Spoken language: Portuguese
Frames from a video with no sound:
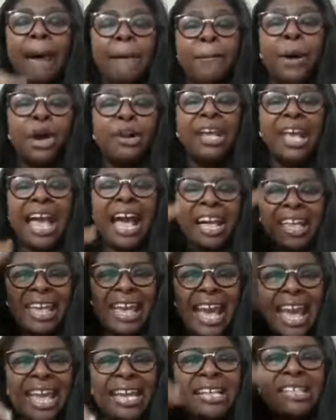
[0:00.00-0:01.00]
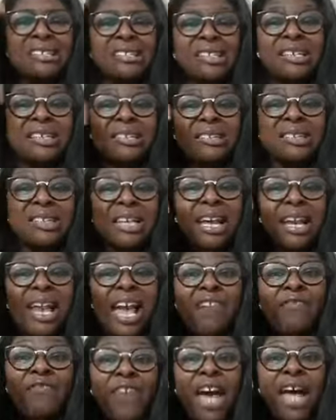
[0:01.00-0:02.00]
porque aqueles que se
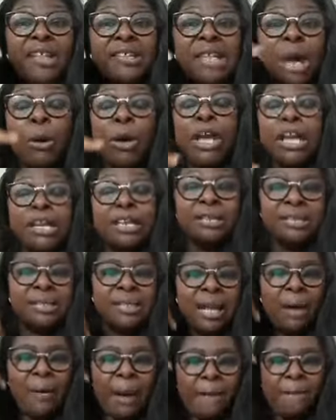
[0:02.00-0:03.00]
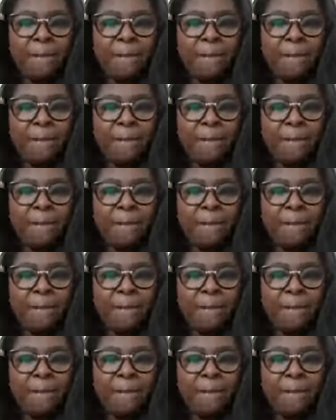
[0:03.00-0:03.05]
levantam estão